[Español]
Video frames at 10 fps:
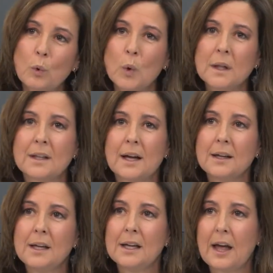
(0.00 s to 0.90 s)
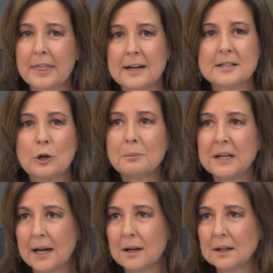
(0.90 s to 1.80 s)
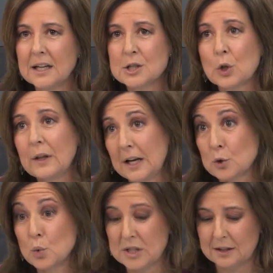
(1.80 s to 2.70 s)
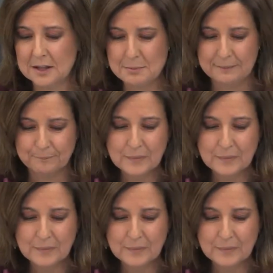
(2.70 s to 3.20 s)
cuenta y hacérselo mirar esto de la escucha activa.